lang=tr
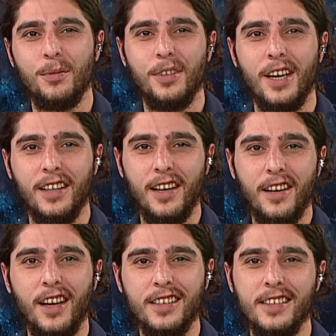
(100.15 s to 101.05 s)
Bunlardan
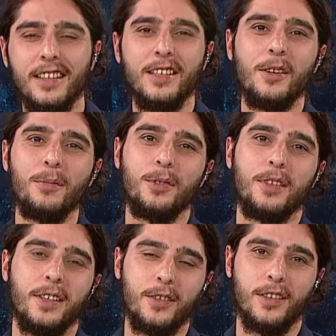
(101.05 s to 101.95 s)
rahatsız ediliyor
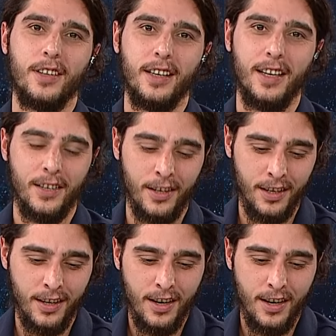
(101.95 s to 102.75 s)
muyuz diye sorular geliyor.